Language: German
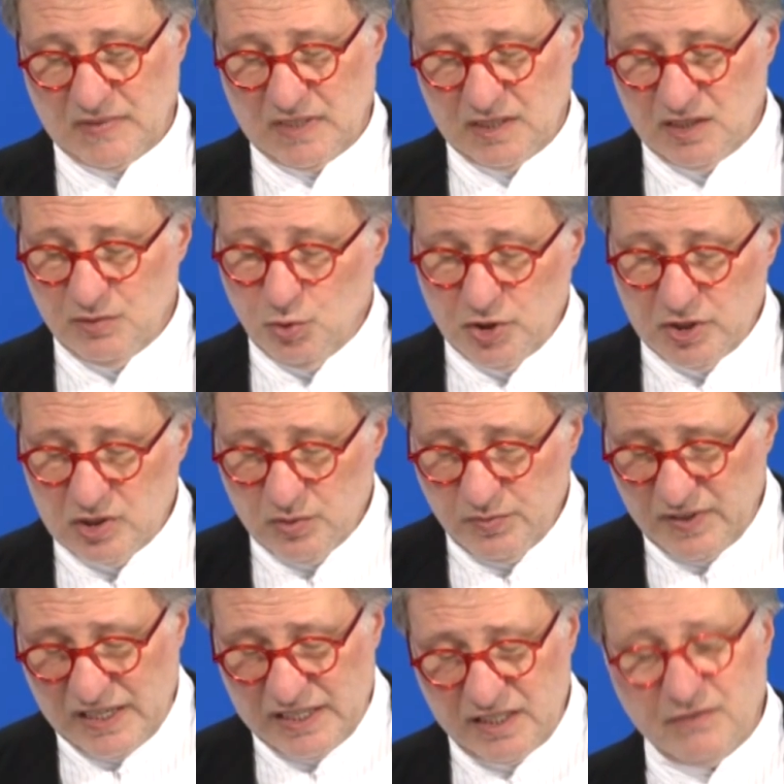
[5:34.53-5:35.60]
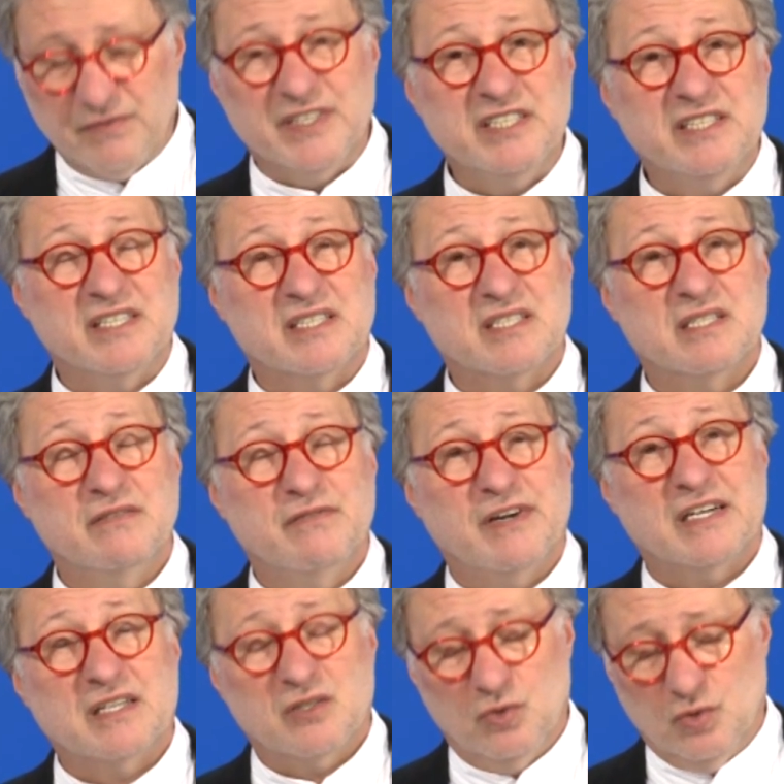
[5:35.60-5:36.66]
Sie wurde zum vielleicht wichtigsten
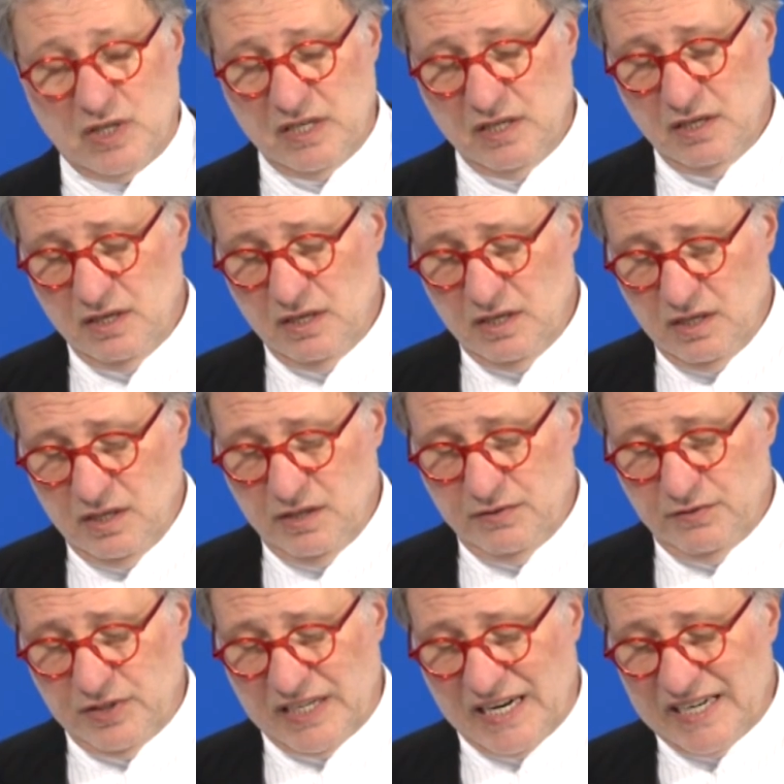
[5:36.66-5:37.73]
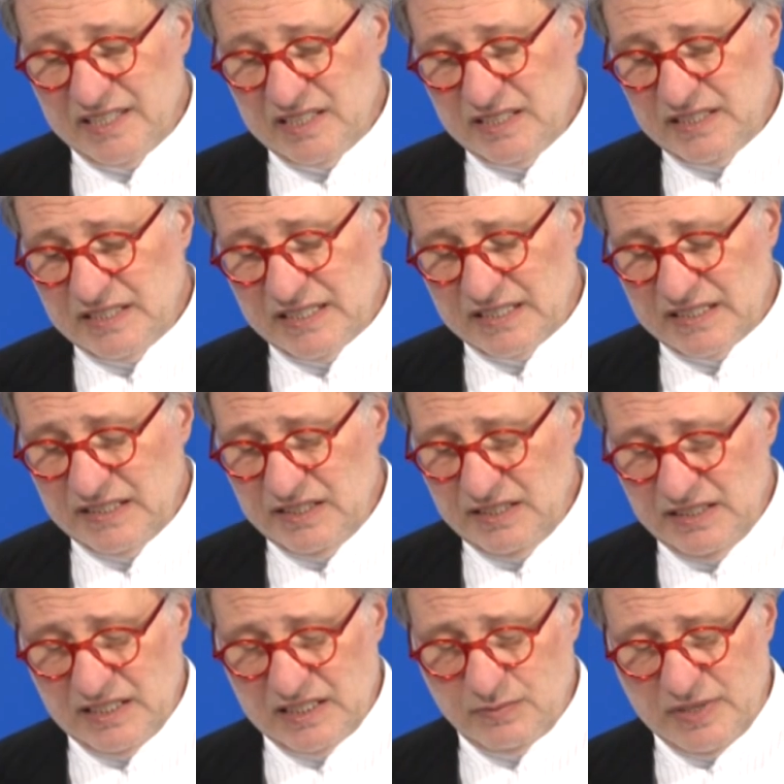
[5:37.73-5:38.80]
Faktor für die Einsicht der
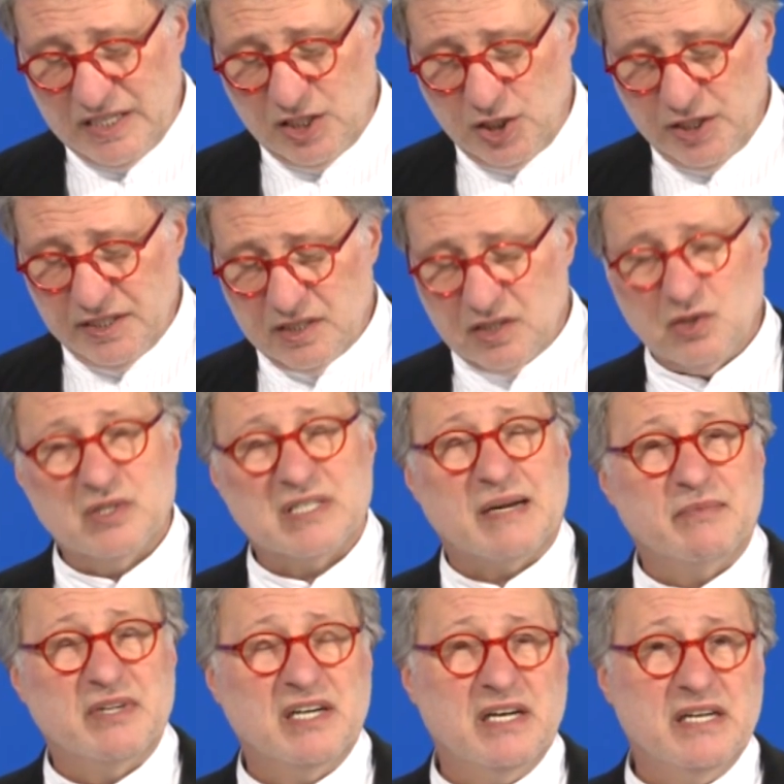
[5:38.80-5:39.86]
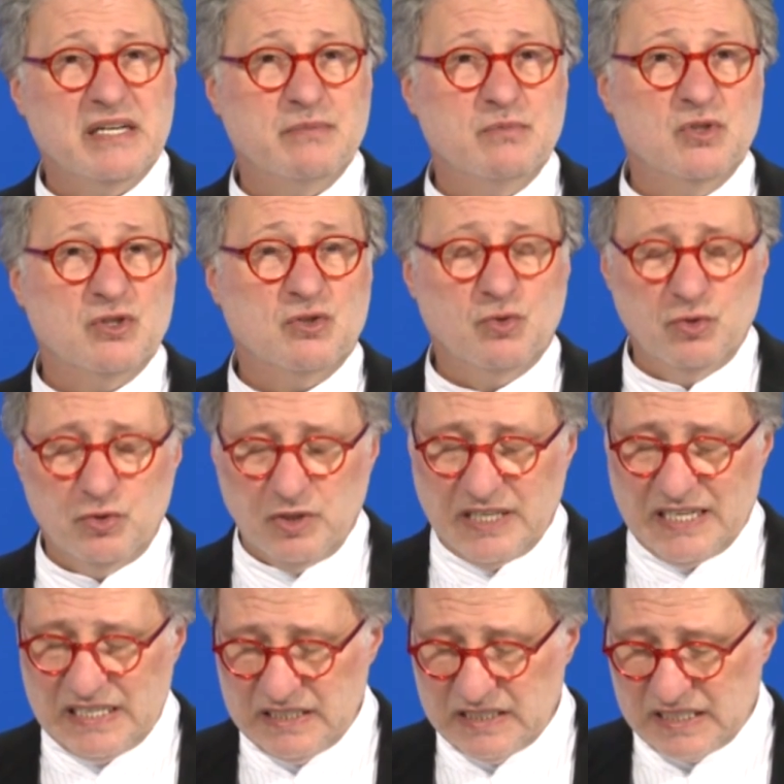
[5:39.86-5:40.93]
Griechen, dass menschliches Zusammenleben und
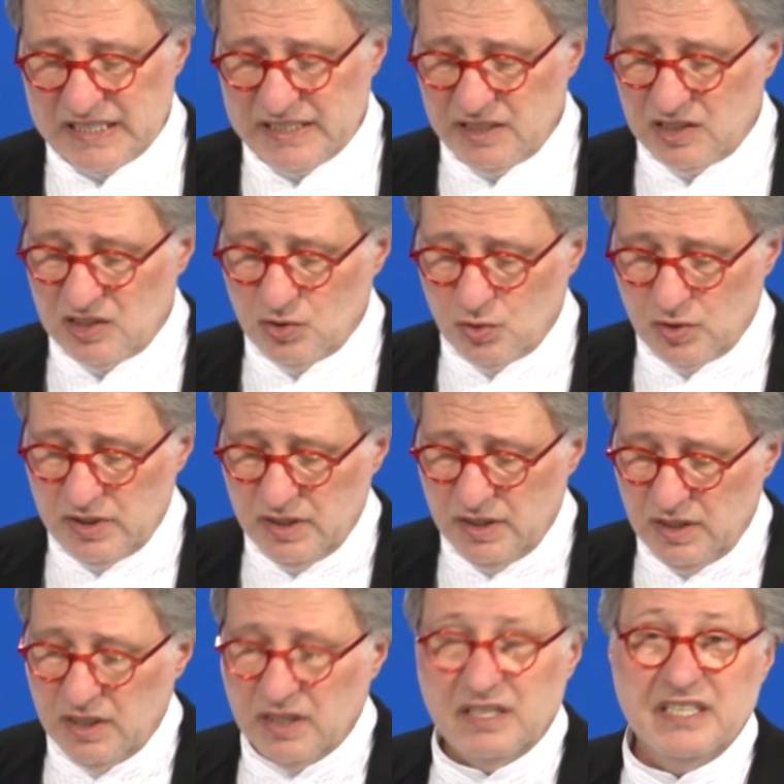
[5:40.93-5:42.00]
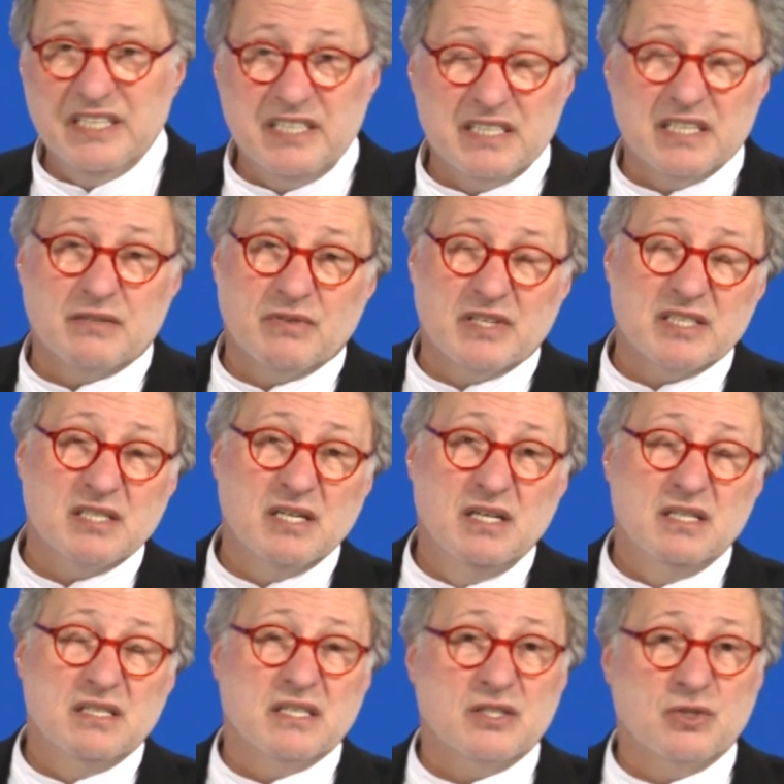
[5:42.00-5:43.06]
kulturelle Tradition nicht etwas
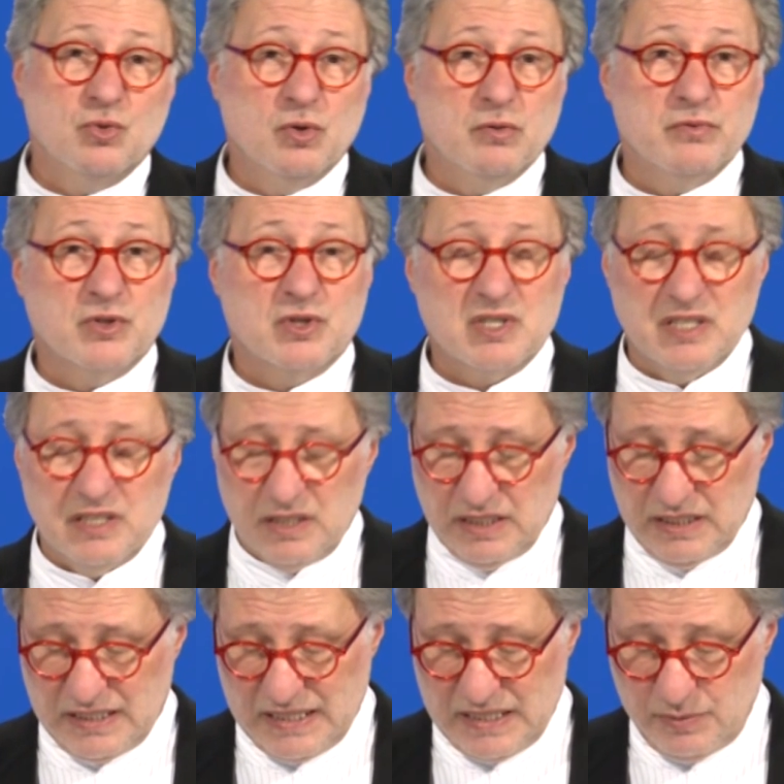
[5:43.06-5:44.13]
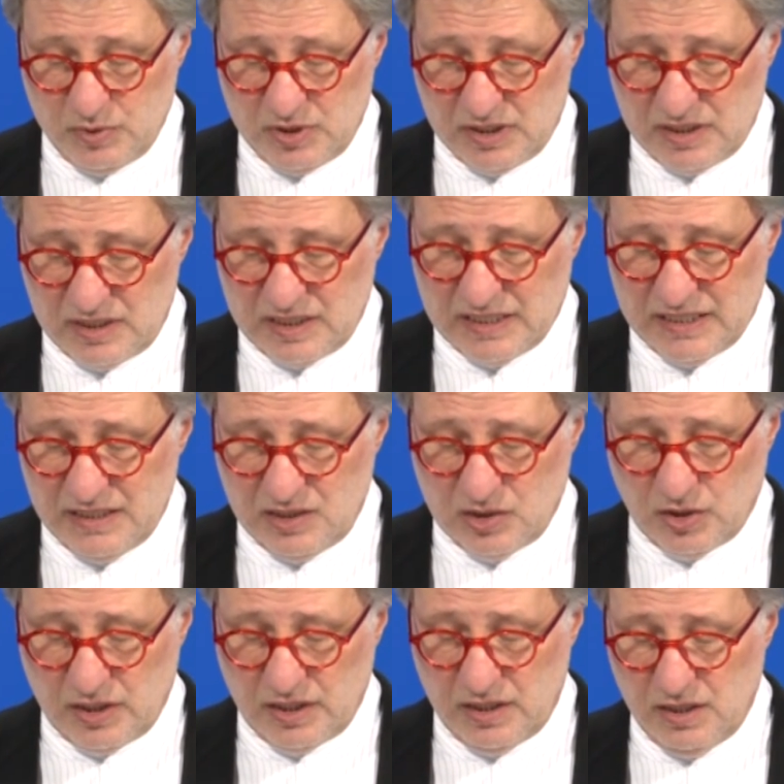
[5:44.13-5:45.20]
naturwüchsig Gegebenes sind,
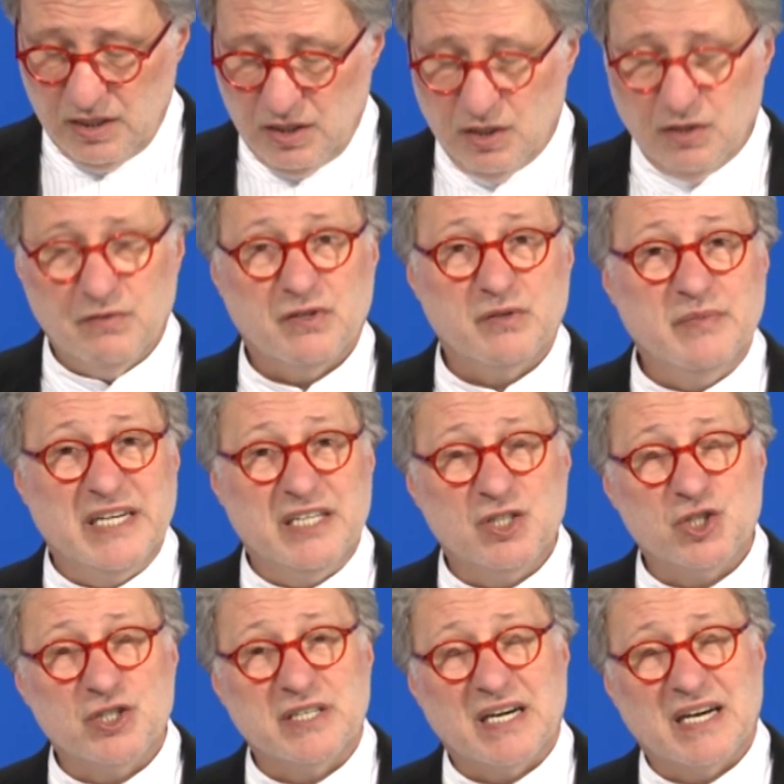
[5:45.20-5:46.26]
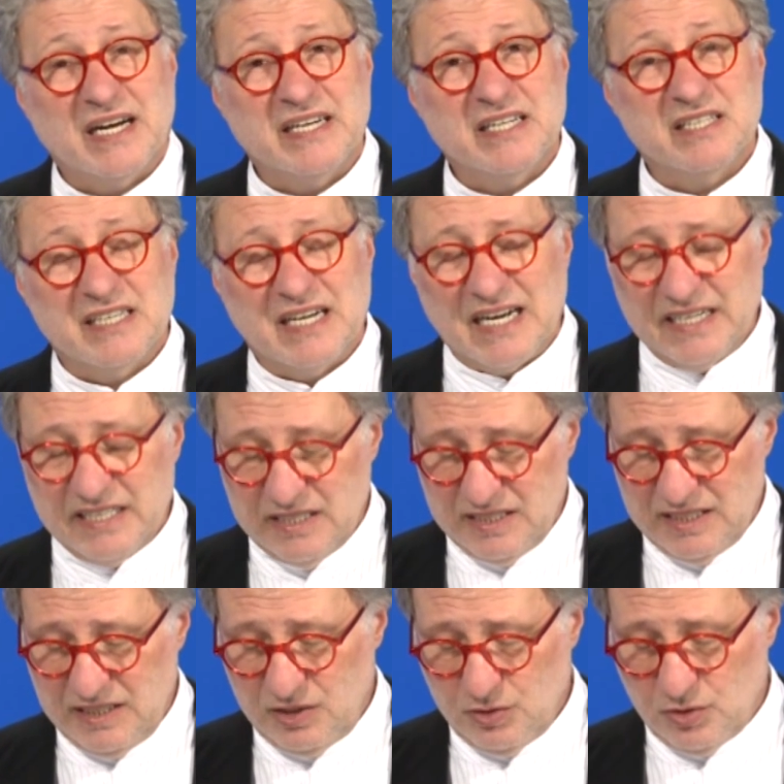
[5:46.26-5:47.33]
sondern von Menschen nach eigener
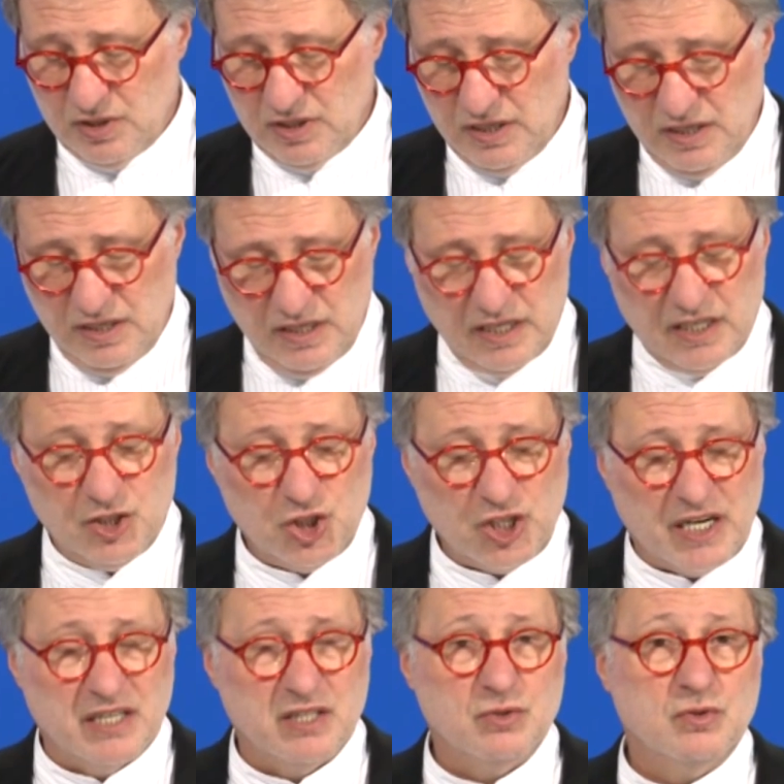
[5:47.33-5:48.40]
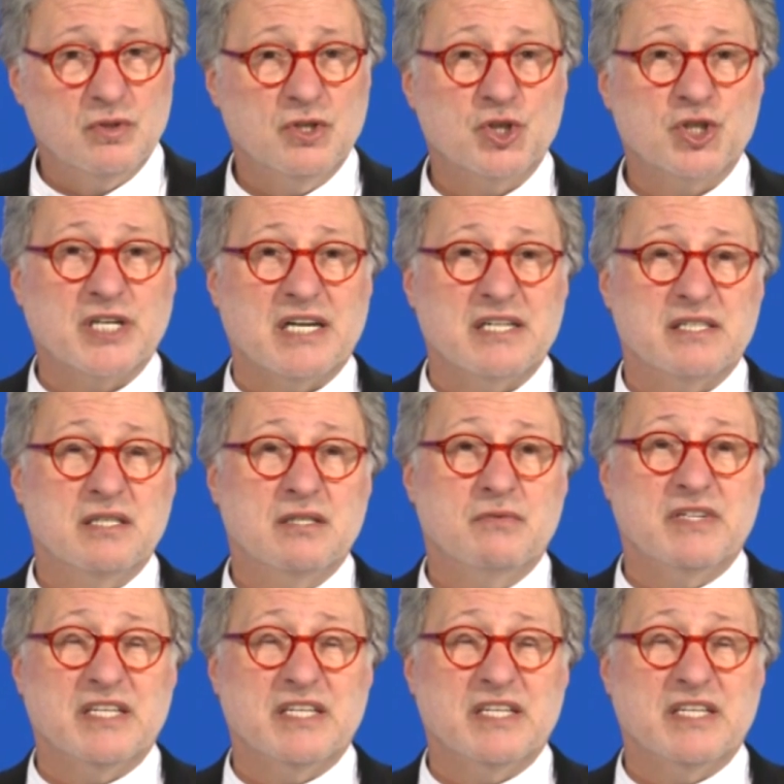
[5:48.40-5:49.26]
Einsicht und Entscheidung gestaltet